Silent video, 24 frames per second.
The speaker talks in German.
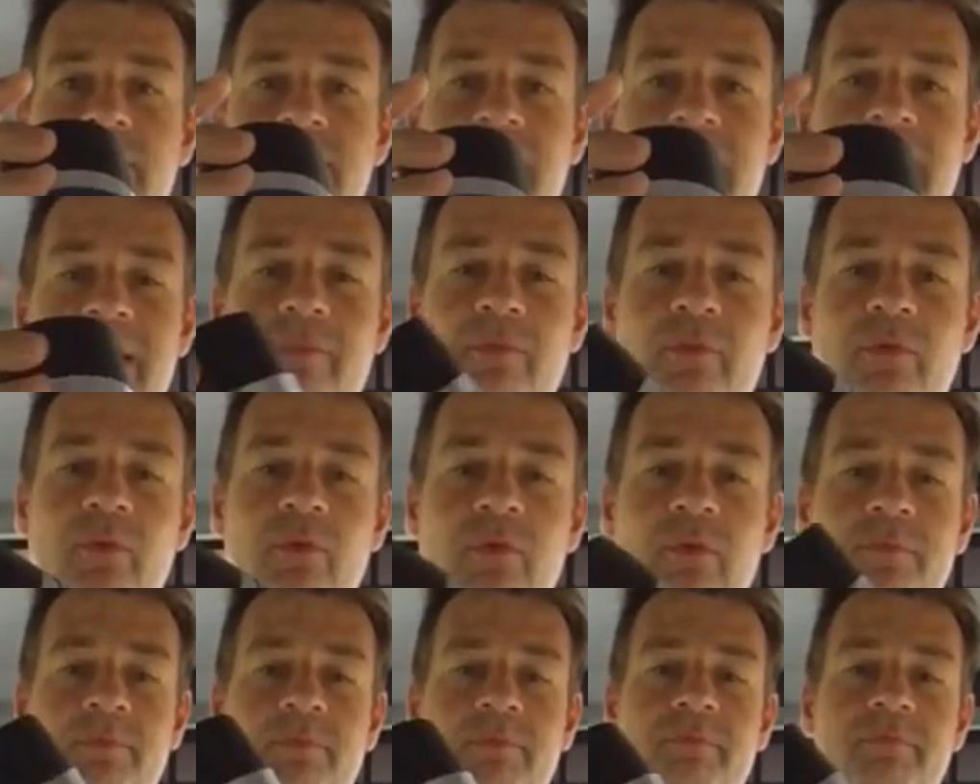
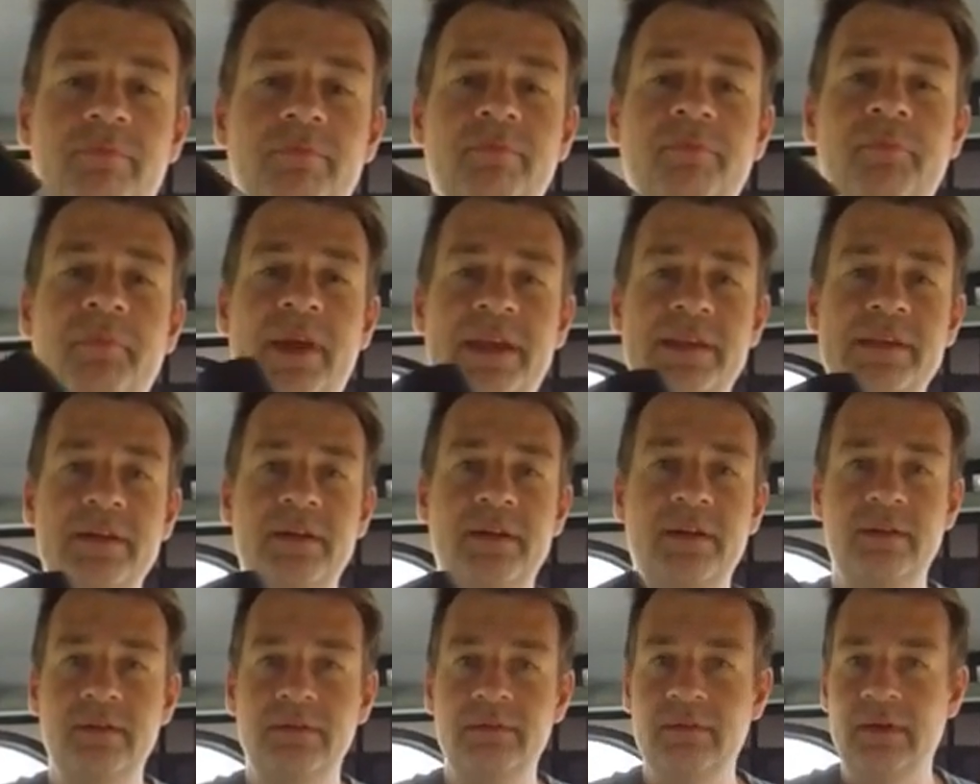
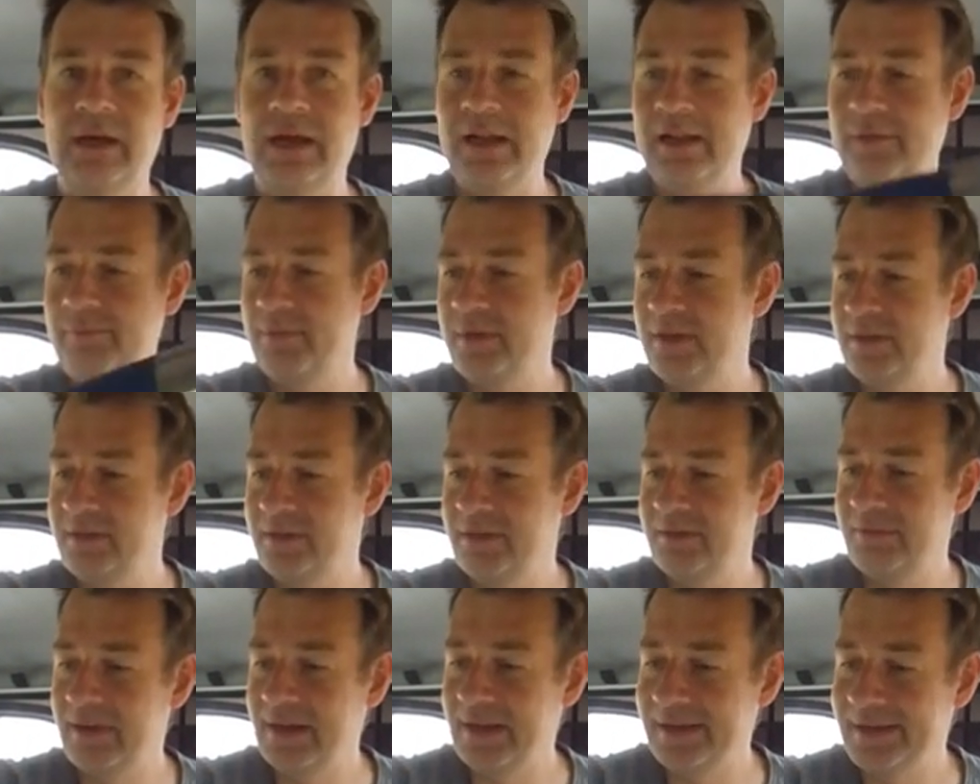Thermobecher
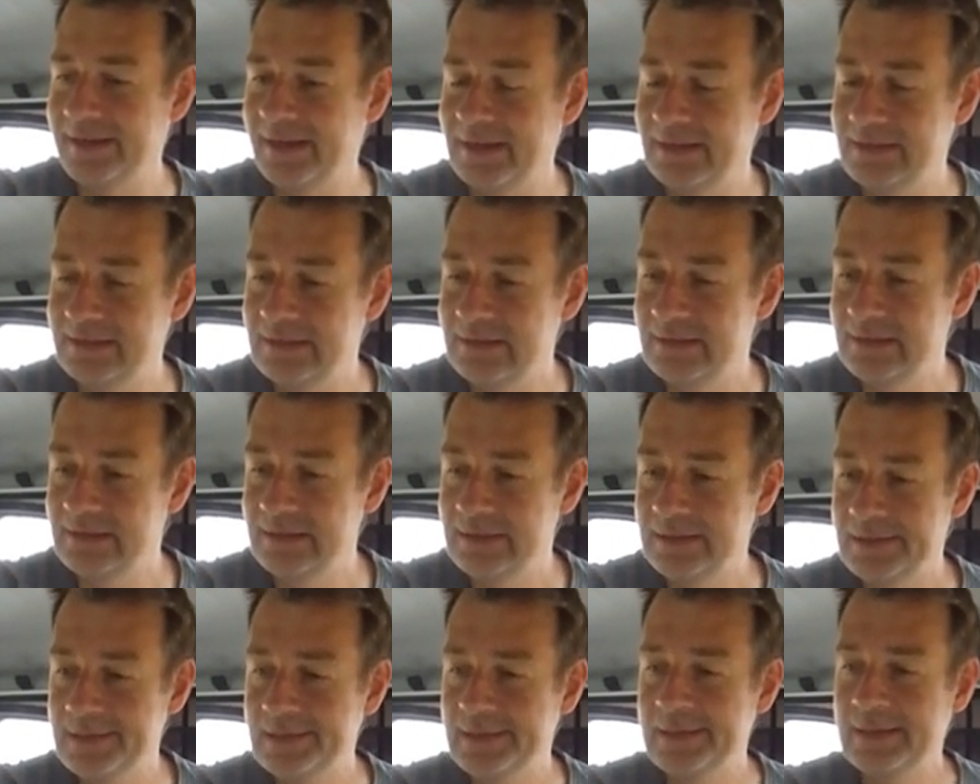Halbliter Variante.
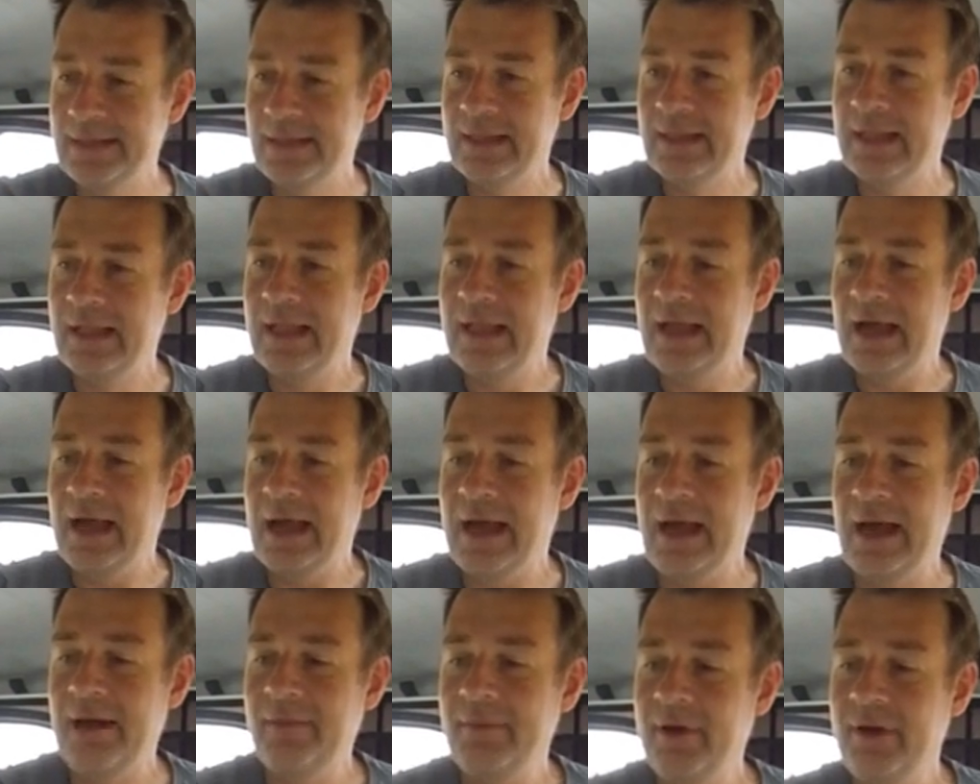
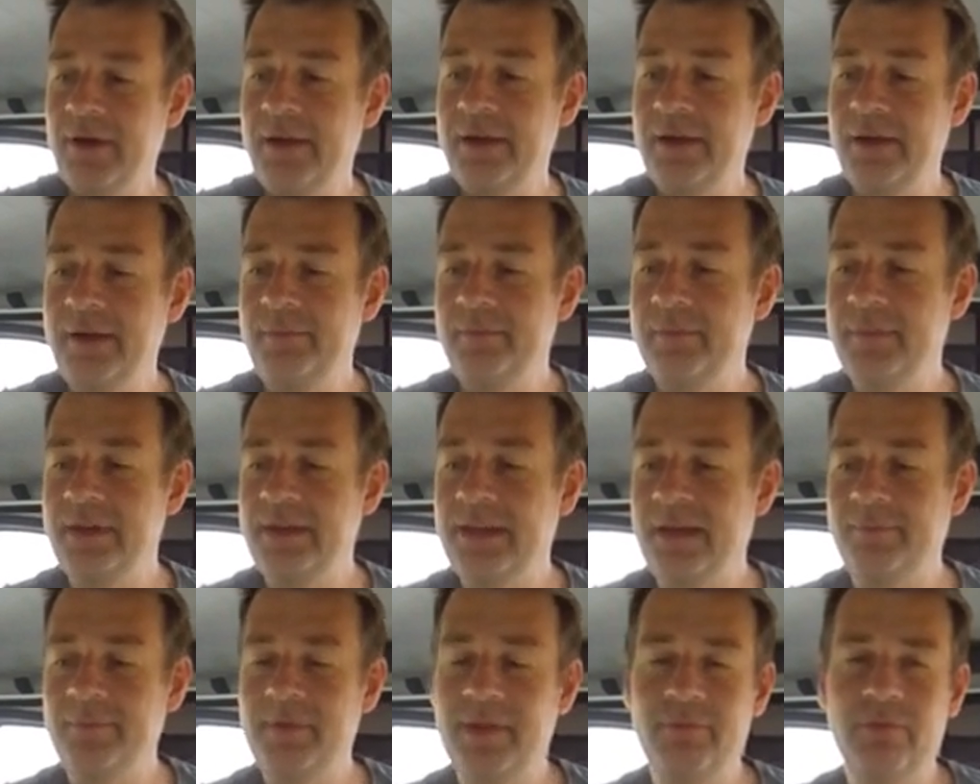Aber ähm,
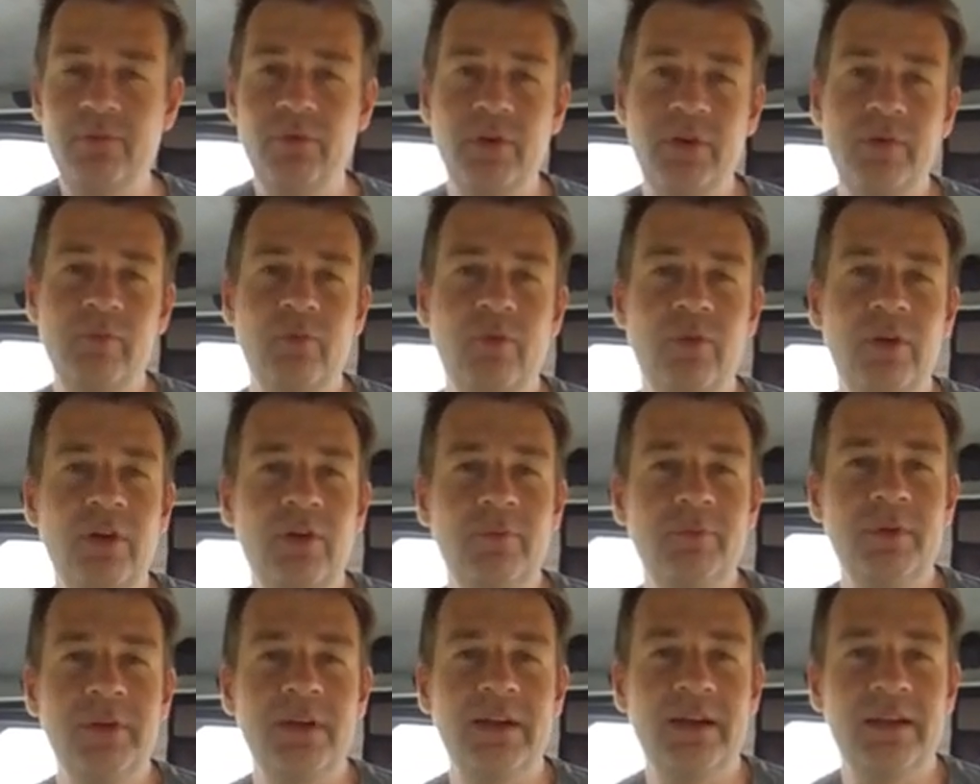ich habe dann vor dem
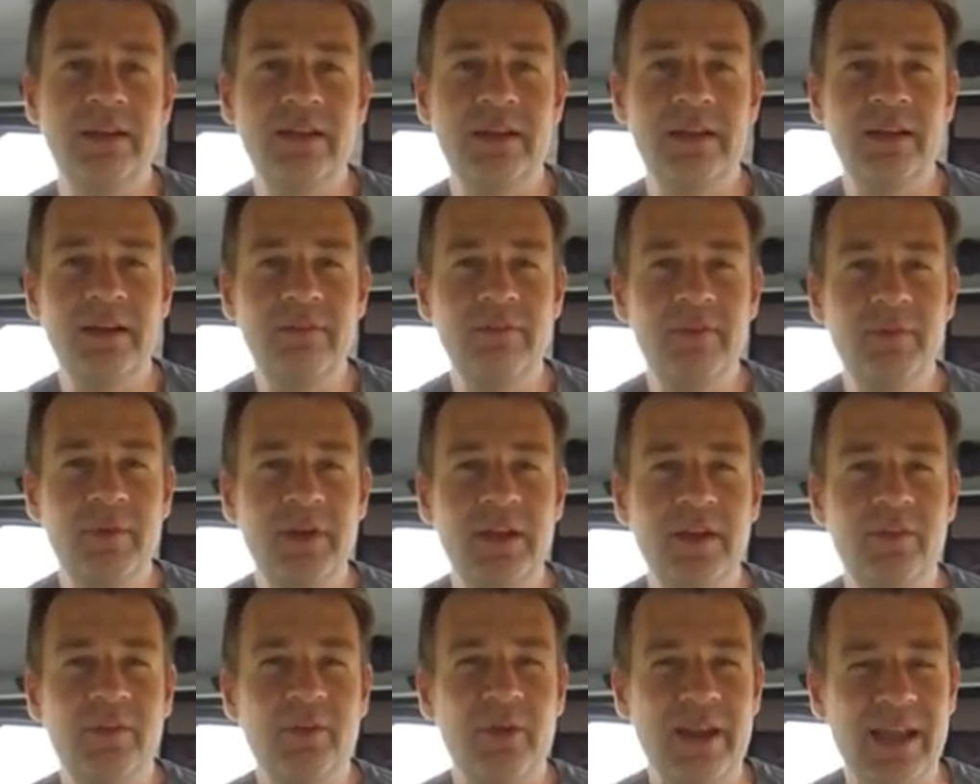Urlaub gedacht, naja, wenn man
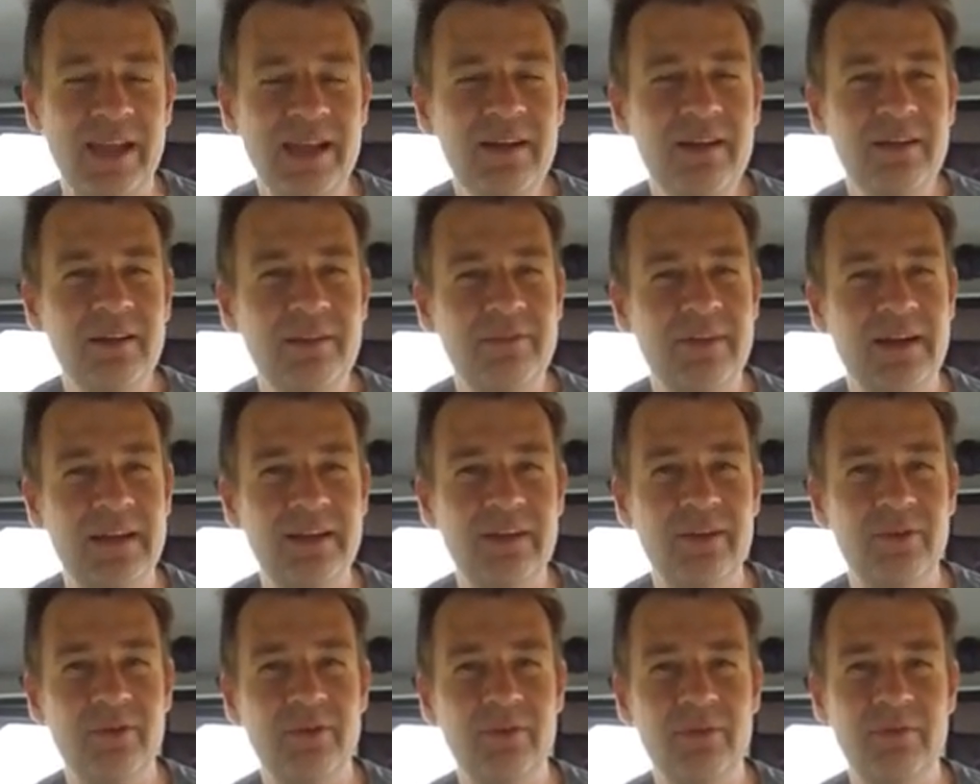denn so längere
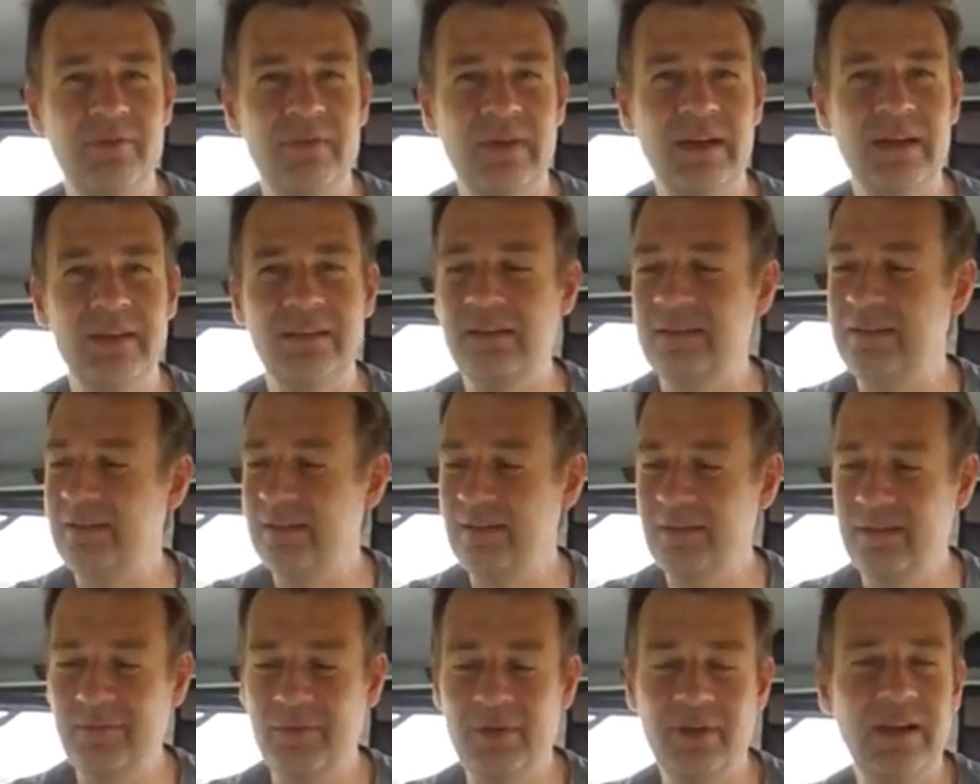Wanderungen macht, dann
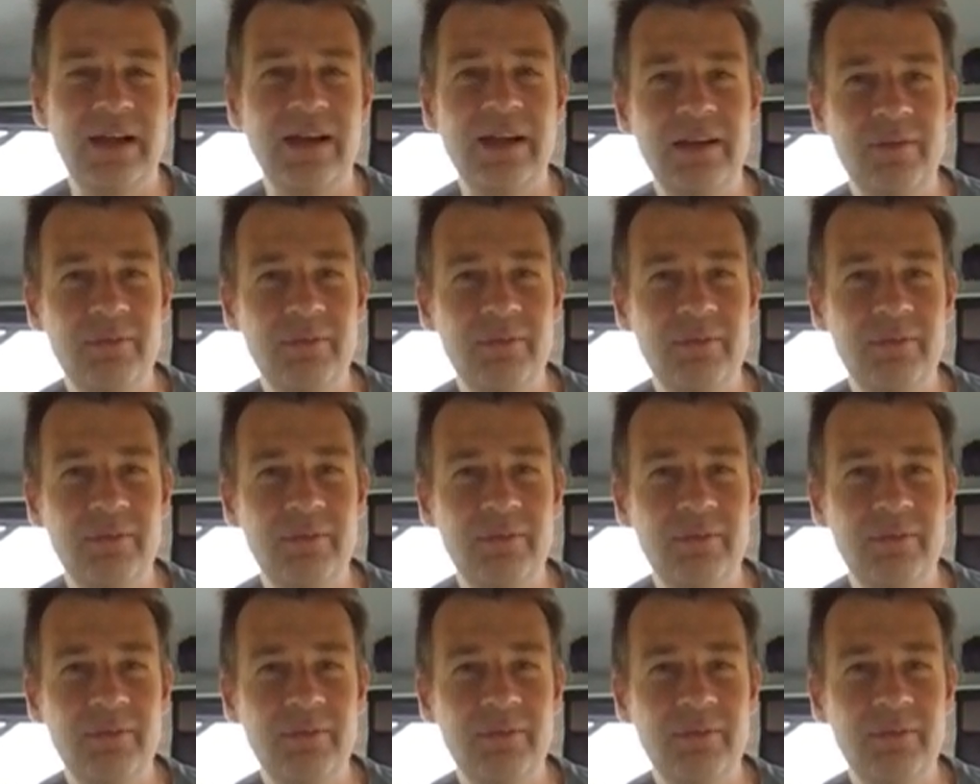ist aber ein